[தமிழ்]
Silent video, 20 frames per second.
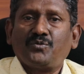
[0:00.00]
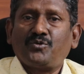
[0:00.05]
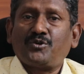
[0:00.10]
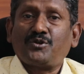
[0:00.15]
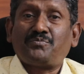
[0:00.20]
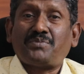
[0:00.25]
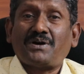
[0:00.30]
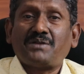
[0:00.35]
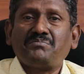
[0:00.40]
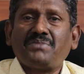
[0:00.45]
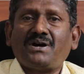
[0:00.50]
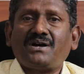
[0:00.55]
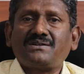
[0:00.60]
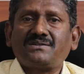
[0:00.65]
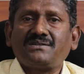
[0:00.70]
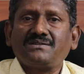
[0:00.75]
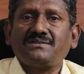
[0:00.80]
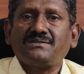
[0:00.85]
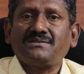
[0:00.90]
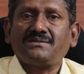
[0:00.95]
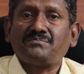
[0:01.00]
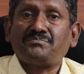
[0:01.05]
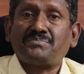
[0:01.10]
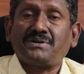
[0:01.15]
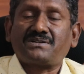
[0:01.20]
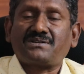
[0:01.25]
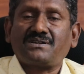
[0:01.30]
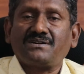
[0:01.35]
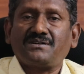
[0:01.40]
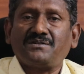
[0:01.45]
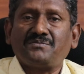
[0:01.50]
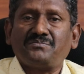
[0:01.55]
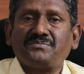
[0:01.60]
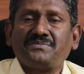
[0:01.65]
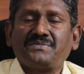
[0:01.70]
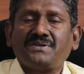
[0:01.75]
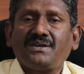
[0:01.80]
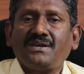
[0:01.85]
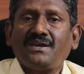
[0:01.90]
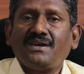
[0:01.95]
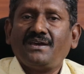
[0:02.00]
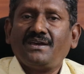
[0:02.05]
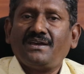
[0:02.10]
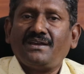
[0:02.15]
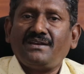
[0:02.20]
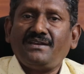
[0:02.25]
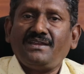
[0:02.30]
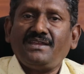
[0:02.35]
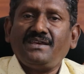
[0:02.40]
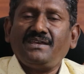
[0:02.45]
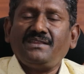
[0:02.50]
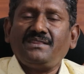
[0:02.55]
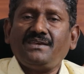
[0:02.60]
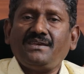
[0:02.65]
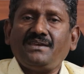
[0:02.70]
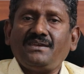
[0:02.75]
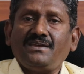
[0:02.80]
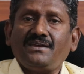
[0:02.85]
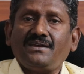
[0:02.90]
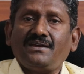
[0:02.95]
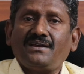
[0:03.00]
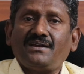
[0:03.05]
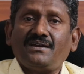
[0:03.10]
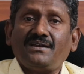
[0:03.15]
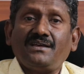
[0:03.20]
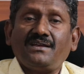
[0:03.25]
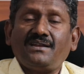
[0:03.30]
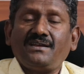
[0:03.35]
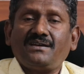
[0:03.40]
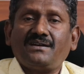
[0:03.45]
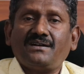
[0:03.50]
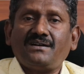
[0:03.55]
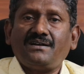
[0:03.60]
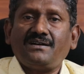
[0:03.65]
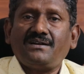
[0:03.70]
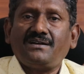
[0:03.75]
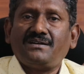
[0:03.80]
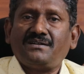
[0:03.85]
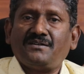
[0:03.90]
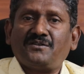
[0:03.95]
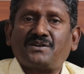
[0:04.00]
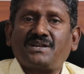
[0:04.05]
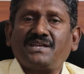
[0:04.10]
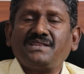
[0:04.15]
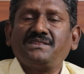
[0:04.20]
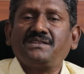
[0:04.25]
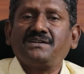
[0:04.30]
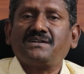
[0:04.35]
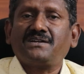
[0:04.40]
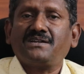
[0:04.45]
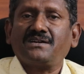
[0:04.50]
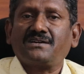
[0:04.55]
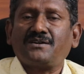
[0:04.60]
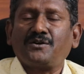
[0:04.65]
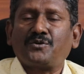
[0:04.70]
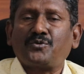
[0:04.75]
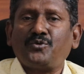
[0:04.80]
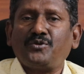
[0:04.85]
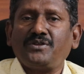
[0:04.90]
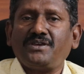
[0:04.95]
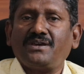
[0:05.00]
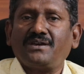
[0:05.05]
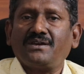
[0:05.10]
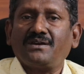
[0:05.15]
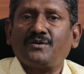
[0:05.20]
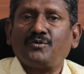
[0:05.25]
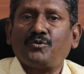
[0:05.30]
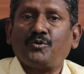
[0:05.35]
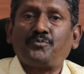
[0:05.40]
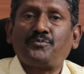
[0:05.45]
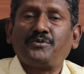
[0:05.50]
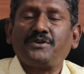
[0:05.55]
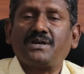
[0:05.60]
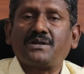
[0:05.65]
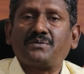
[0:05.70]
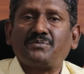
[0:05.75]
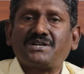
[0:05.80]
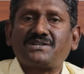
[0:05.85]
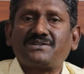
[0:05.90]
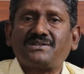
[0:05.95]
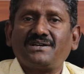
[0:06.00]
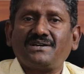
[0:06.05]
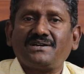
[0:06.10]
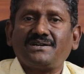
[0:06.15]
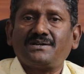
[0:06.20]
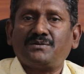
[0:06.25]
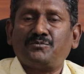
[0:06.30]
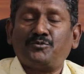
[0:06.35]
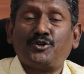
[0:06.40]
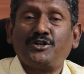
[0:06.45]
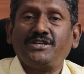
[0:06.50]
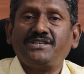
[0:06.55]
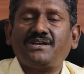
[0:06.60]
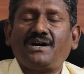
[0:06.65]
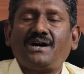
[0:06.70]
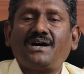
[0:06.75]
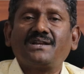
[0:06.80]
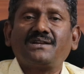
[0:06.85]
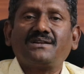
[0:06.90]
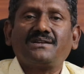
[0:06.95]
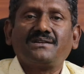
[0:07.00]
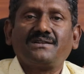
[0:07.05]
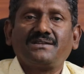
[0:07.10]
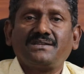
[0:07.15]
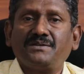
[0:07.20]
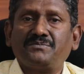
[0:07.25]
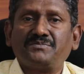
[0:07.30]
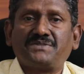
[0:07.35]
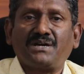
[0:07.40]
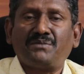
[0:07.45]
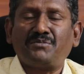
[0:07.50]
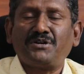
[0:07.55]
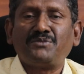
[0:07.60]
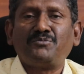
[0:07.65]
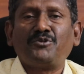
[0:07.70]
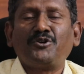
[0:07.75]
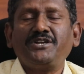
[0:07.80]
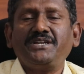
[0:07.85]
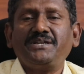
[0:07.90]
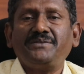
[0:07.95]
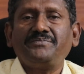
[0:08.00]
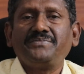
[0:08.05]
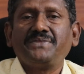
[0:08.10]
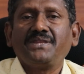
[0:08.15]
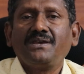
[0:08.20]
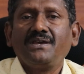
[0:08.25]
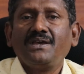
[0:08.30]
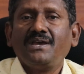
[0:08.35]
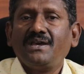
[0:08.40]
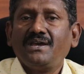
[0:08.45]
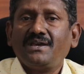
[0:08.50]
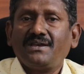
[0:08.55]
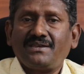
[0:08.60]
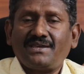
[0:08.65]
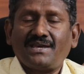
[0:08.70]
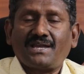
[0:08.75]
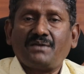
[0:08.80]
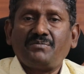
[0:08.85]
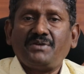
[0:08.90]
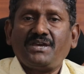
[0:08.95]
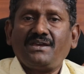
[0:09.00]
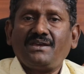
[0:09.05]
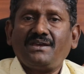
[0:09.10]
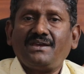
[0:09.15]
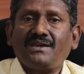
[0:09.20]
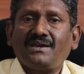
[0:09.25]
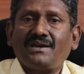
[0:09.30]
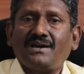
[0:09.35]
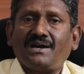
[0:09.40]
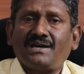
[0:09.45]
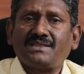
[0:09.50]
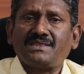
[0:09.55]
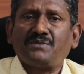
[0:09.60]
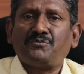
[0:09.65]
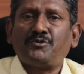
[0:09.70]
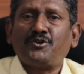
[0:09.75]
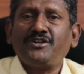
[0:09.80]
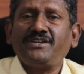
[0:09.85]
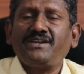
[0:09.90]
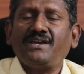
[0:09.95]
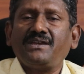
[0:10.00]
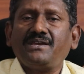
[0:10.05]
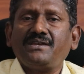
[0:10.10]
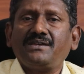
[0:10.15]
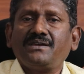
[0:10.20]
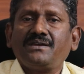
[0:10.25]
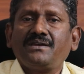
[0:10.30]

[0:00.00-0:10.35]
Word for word: ஒரு பண்பாட்டு பெட்டகம் நீதி நெறிகள் நிறைந்து கிடக்கக்கூடிய ஒப்பியர்வற்ற மொழிதான் எம் தமிழ் மொழி எனவே அந்த மொழியை